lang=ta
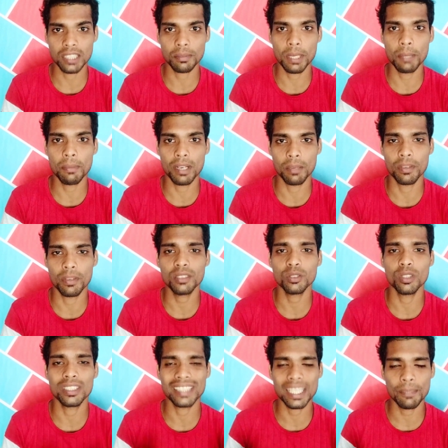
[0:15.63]
எக்ஸ்பிளைன் பண்ண
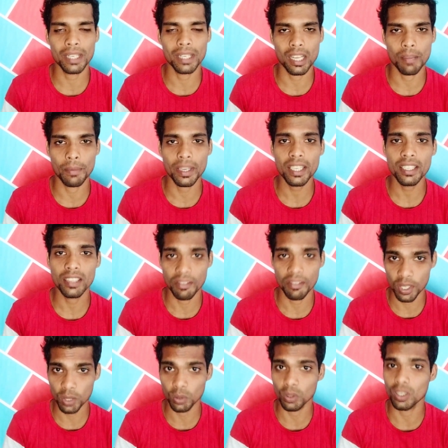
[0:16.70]
போகிறேன் ஸோ ஸ்கிப் பண்ணி நாம இந்த
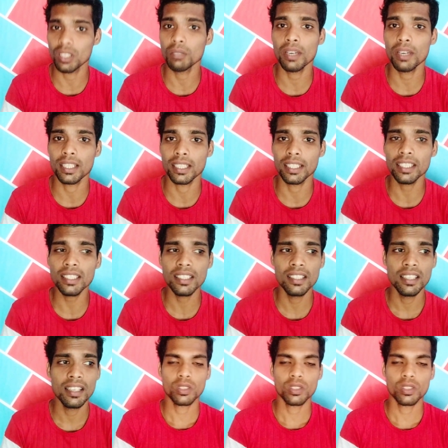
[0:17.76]
வீடியோ தொடர்ந்து பாருங்கள்